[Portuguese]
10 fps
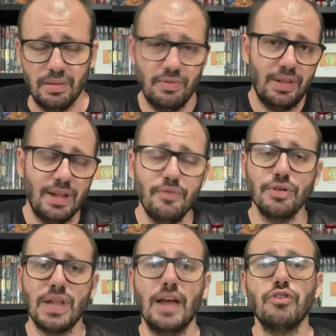Se você tem
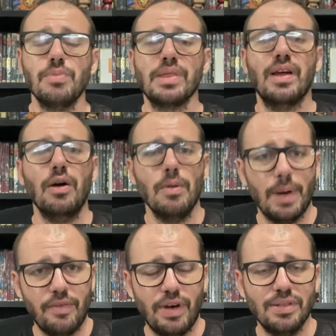vontade de começar a
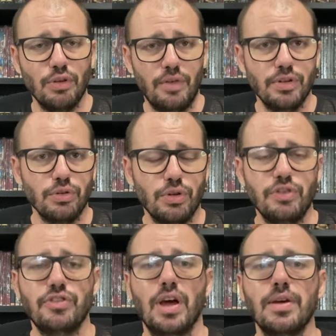comprar a fase nova do Doutor
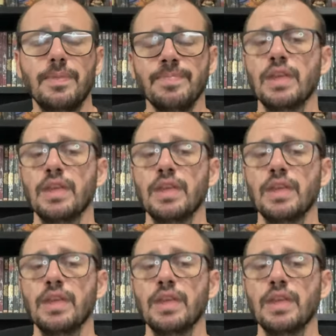Estranho,